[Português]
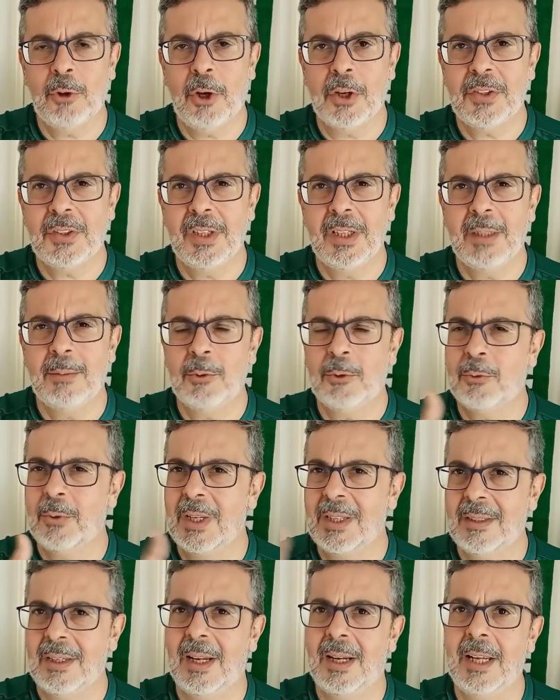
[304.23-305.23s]
nós tenhamos um
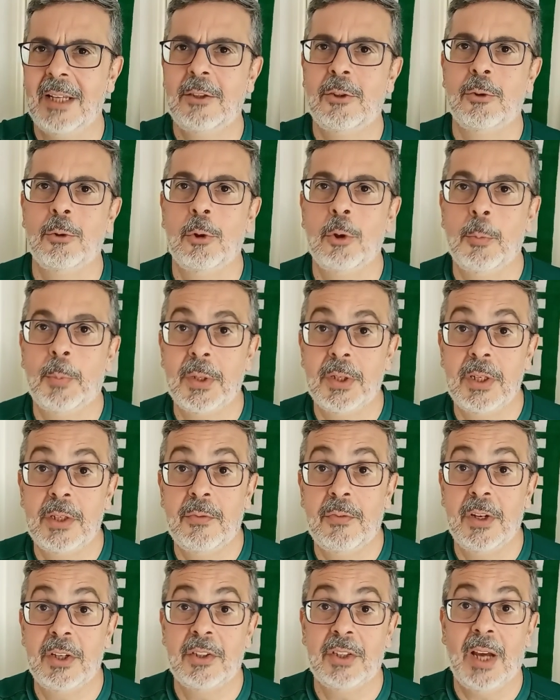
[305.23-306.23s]
excelente jogo para a gente
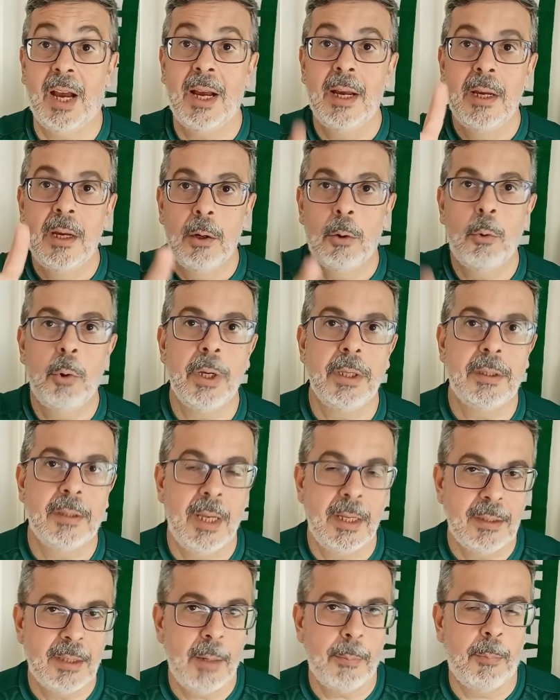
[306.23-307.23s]
fechar
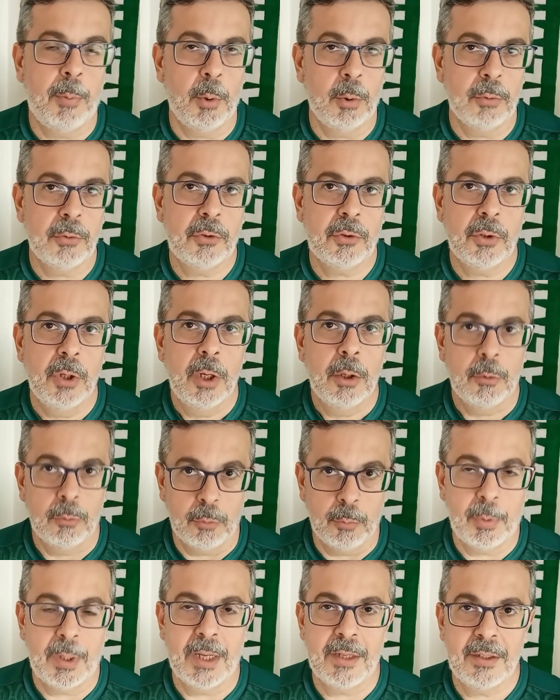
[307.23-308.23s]
80 pontos
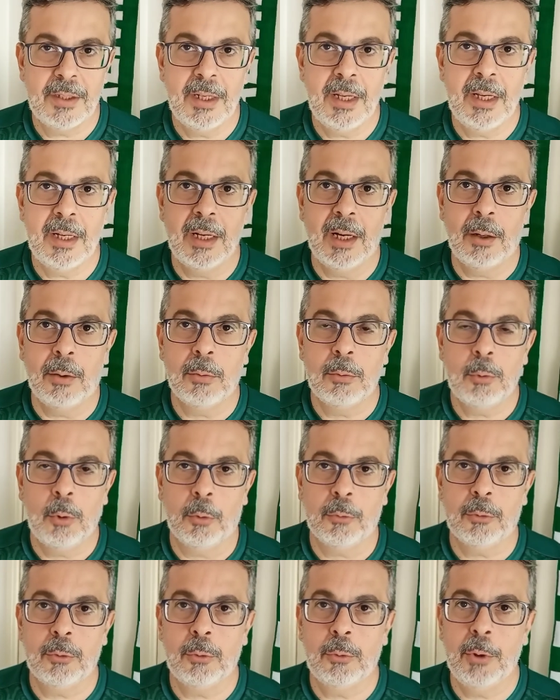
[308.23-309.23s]
no Brasileirão
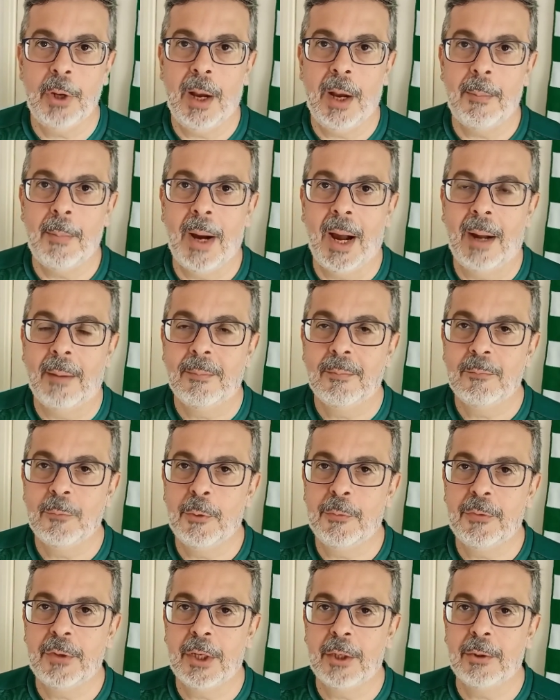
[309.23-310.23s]
contra o Cuiabá. Vou
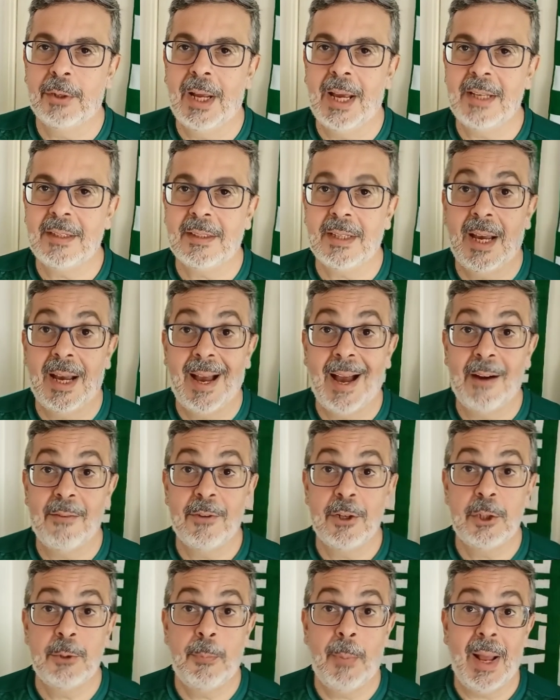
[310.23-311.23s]
ficando nessa,
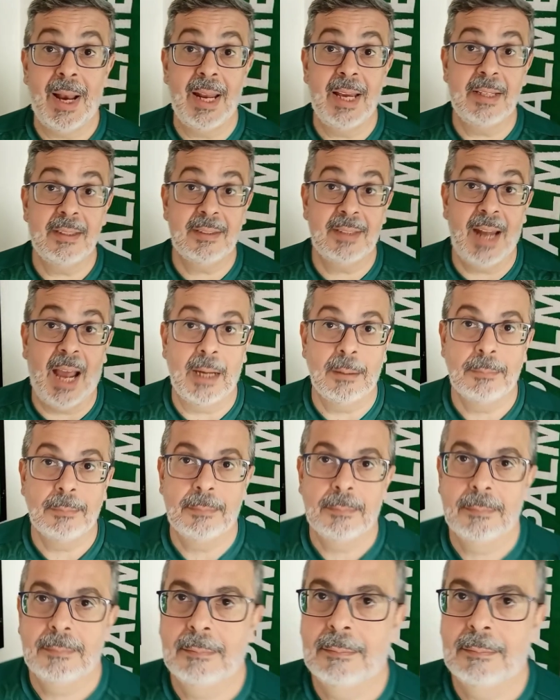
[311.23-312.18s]
avante palestra!